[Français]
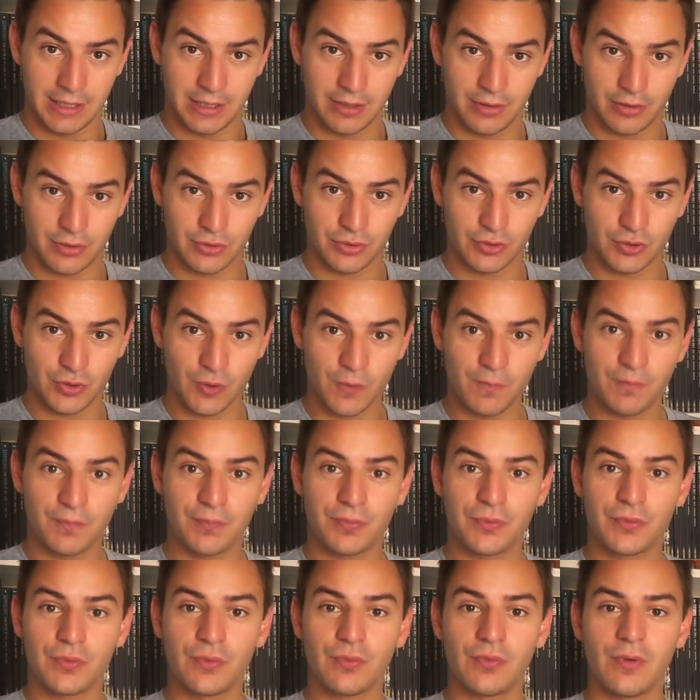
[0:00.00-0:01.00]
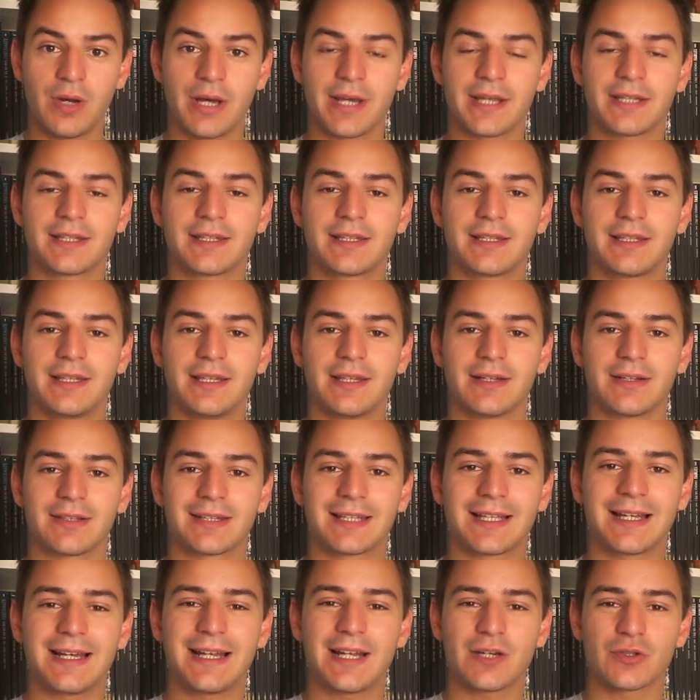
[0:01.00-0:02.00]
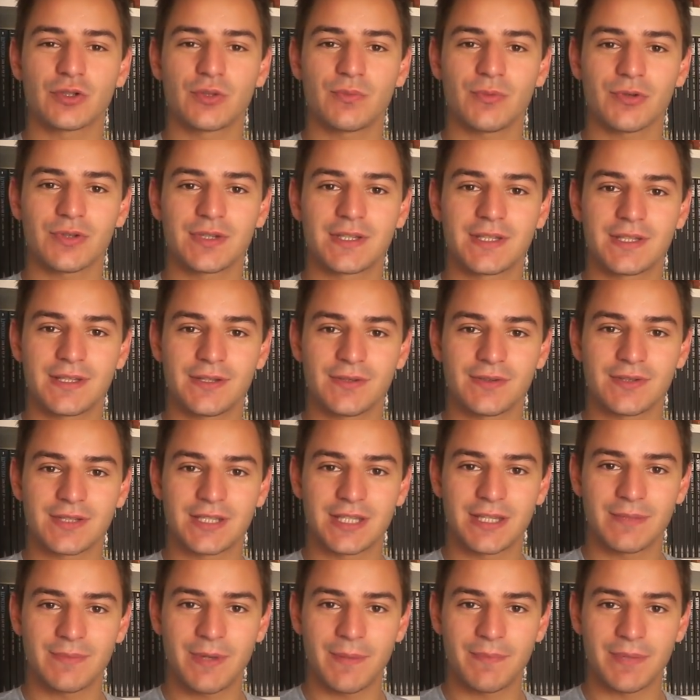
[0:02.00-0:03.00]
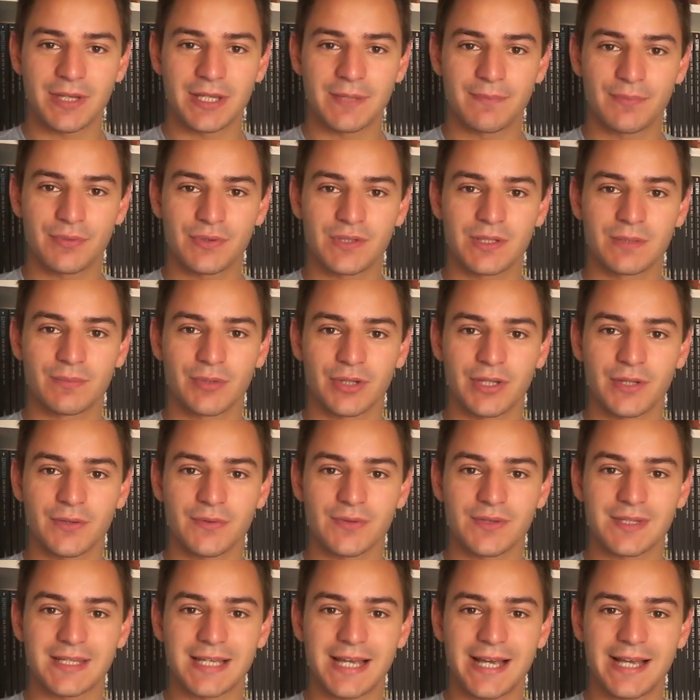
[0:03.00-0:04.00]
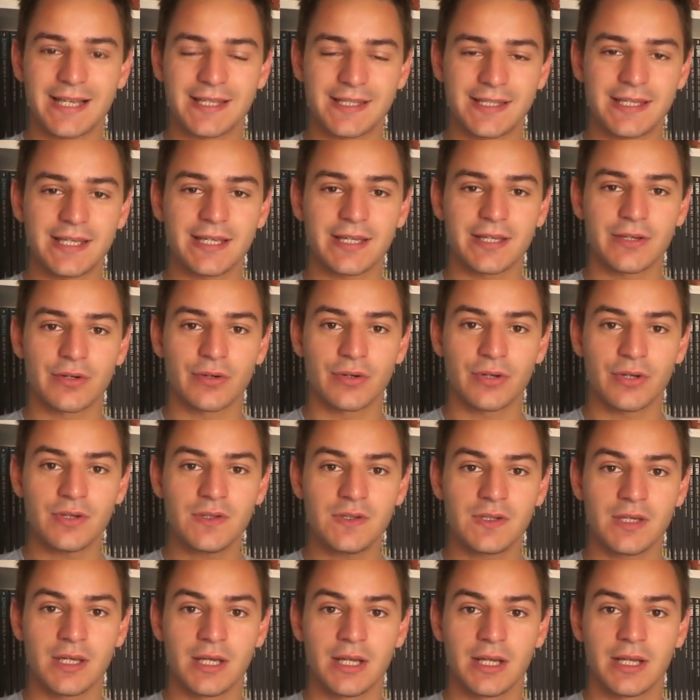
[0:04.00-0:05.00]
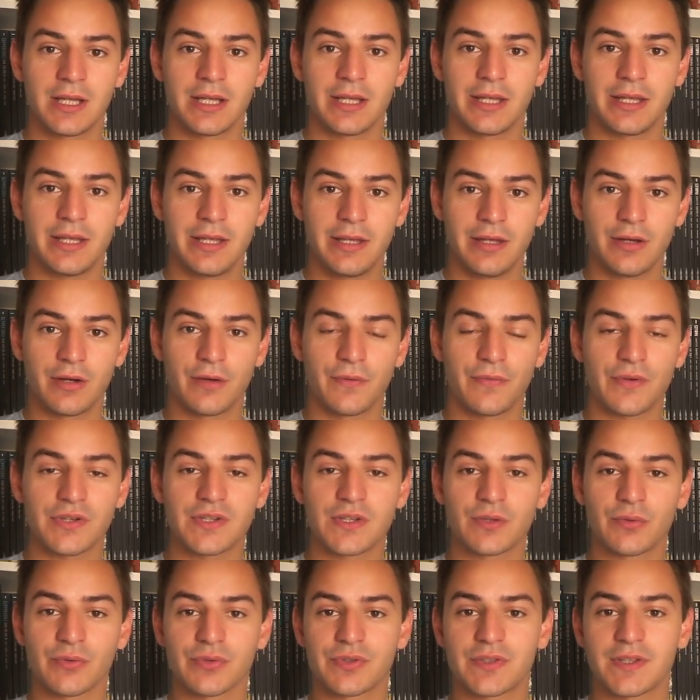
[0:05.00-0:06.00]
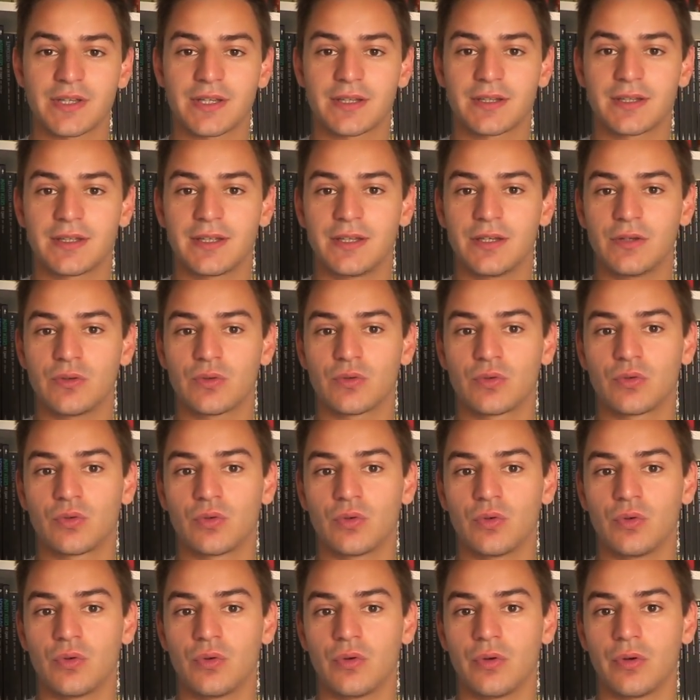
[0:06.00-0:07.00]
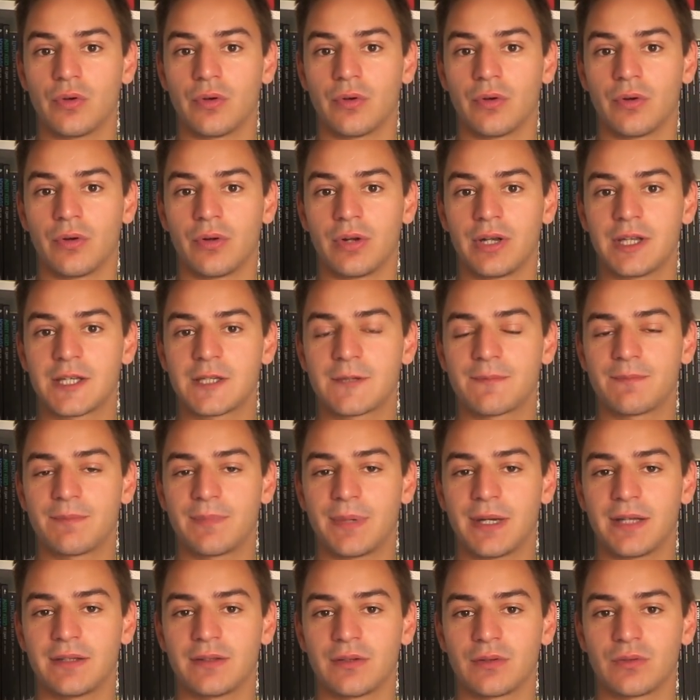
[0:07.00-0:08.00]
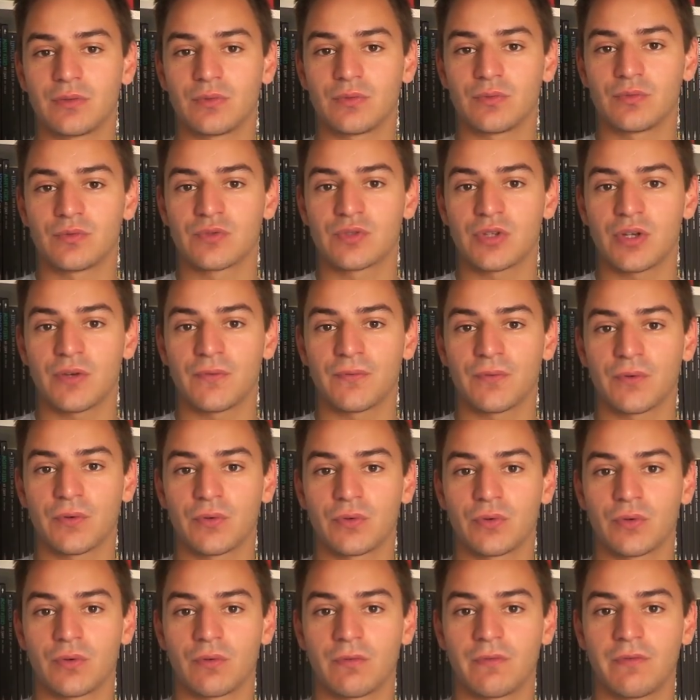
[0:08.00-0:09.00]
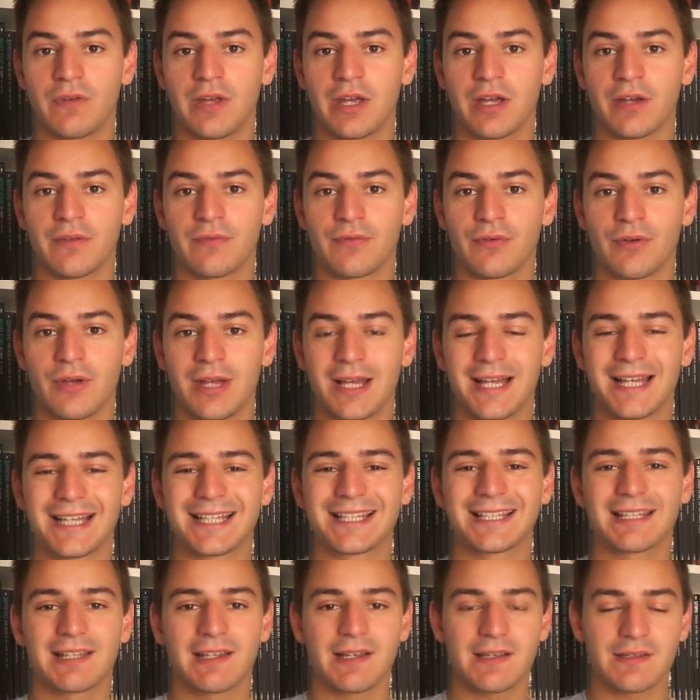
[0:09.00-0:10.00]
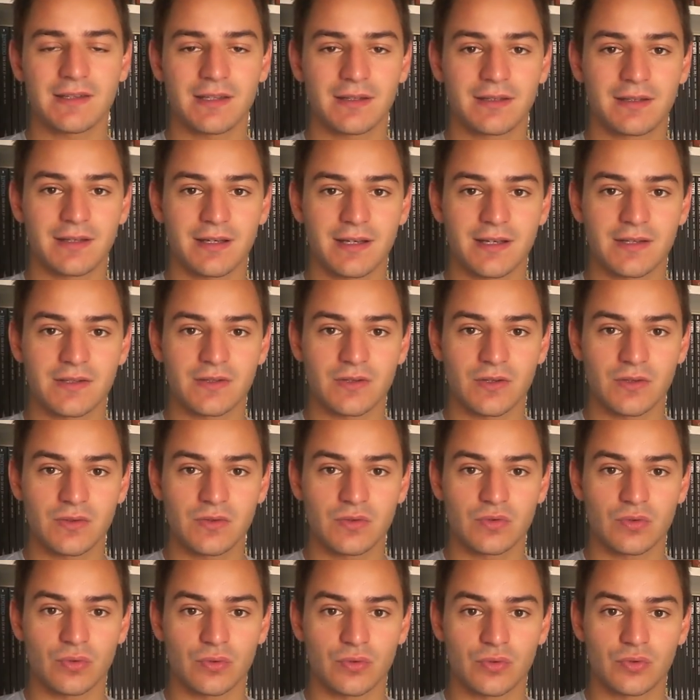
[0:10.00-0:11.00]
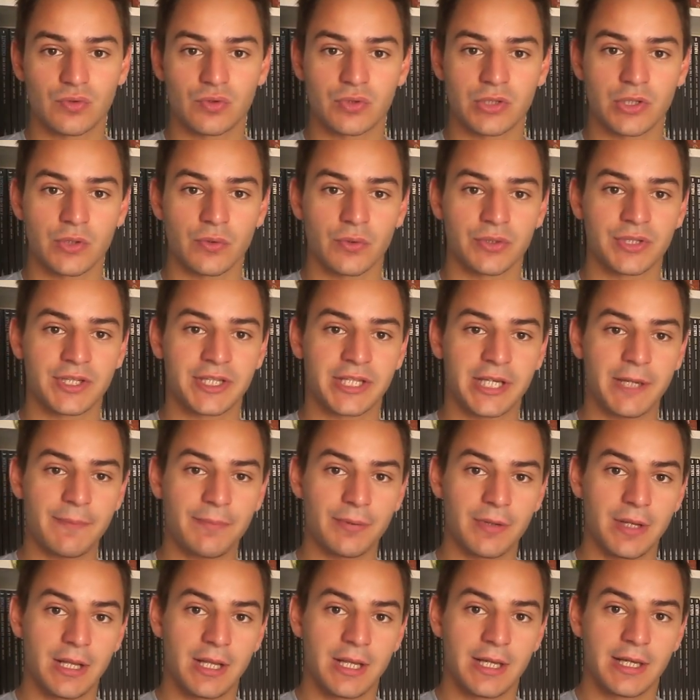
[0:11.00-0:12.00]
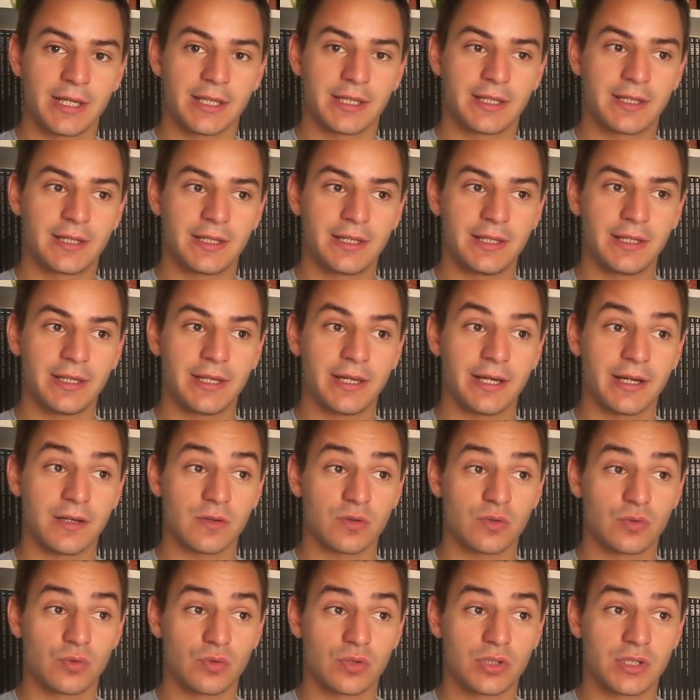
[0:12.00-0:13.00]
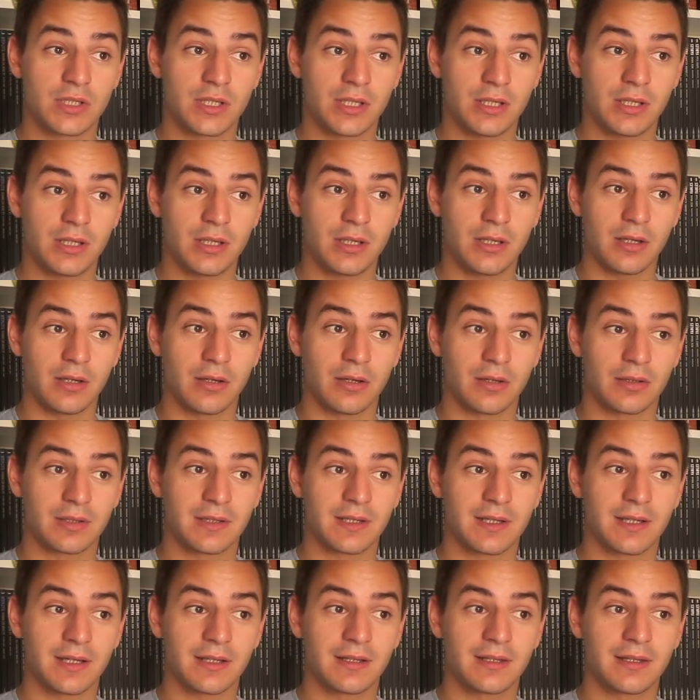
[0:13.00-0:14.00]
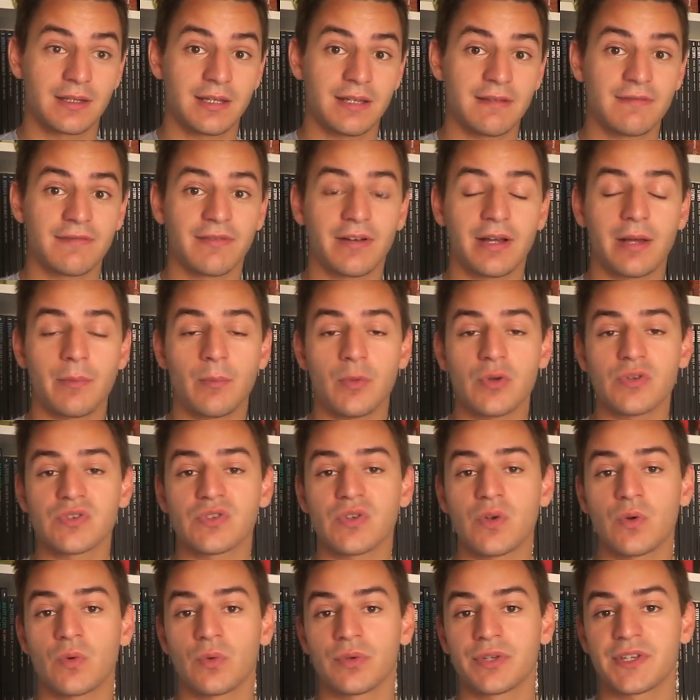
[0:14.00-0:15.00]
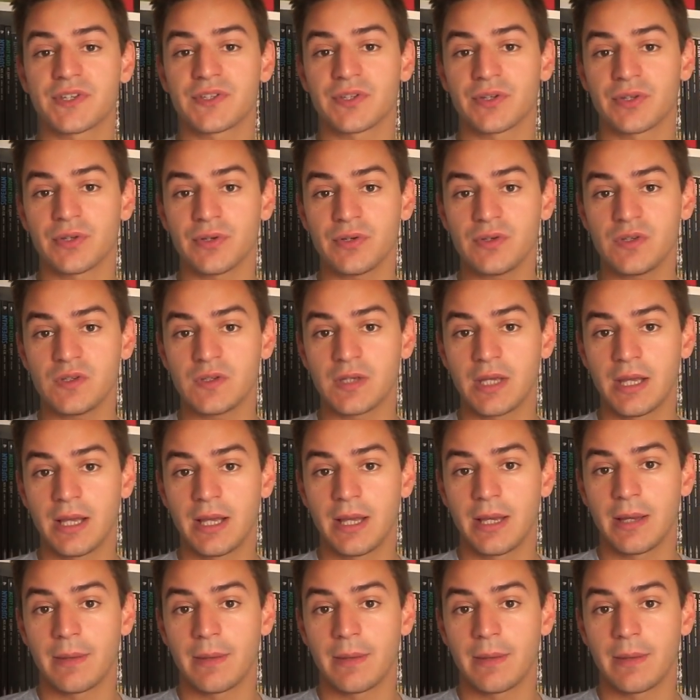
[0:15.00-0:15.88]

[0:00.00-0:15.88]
Alors, Champion a été euh, très largement teasé au cinéma par des petites bandes annonces assez rigolotes. Et euh, force est de constater que euh, l'Espagne nous offre une verve très intéressante sur le sujet du handicap, qui est un sujet traité vraiment sans condescendance